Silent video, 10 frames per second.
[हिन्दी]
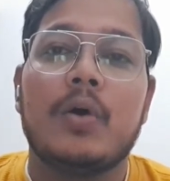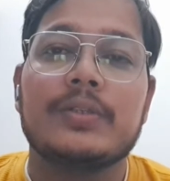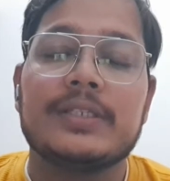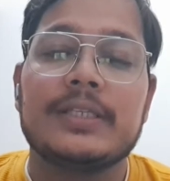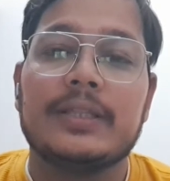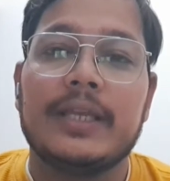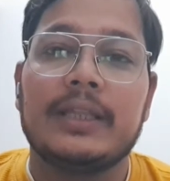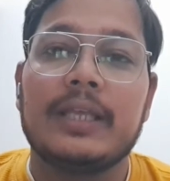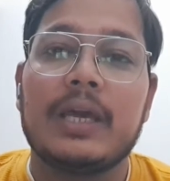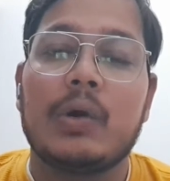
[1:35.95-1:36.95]
ऑक्सीजन
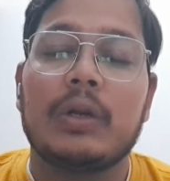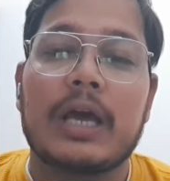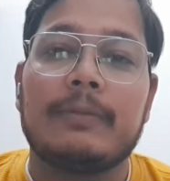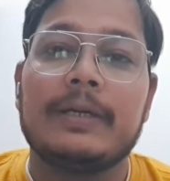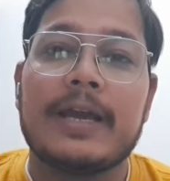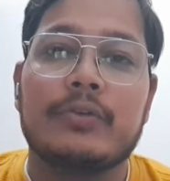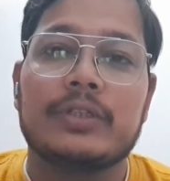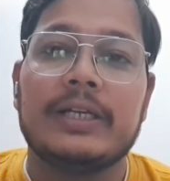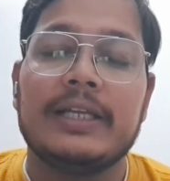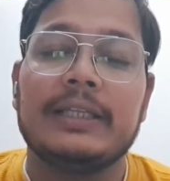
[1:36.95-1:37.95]
देते हैं और कार्बन
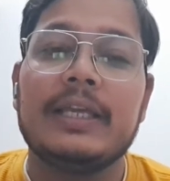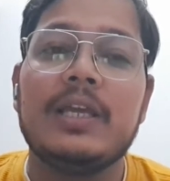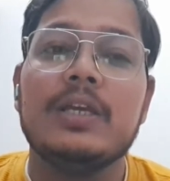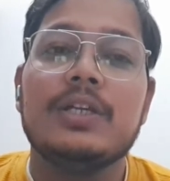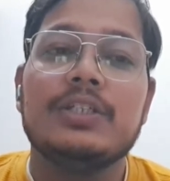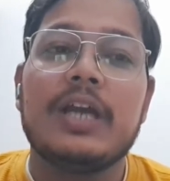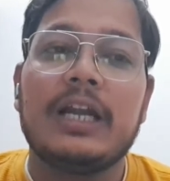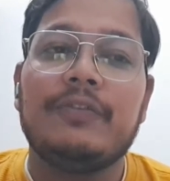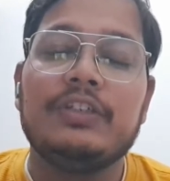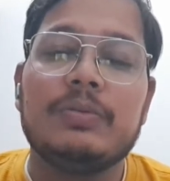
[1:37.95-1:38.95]
डाइऑक्साइड लेते हैं जो
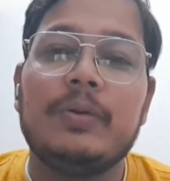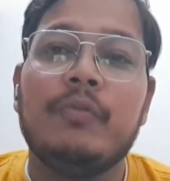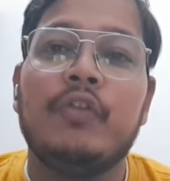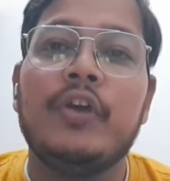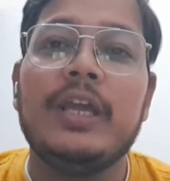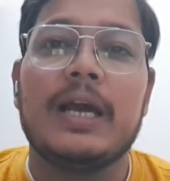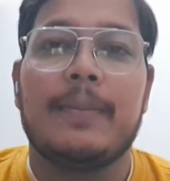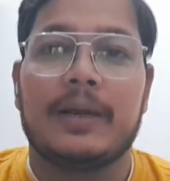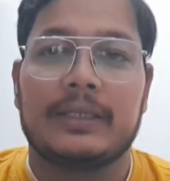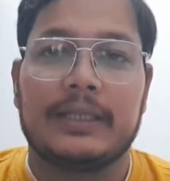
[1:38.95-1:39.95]
आर्टिफिशियल ब्लड वही
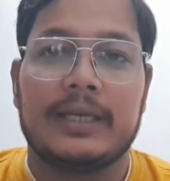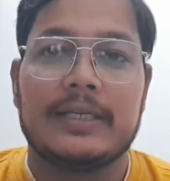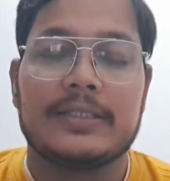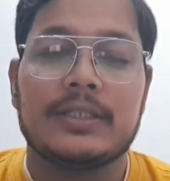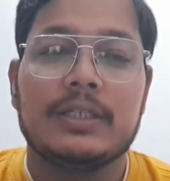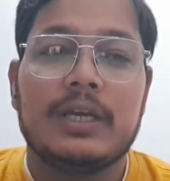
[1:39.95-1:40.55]
काम करता है गैस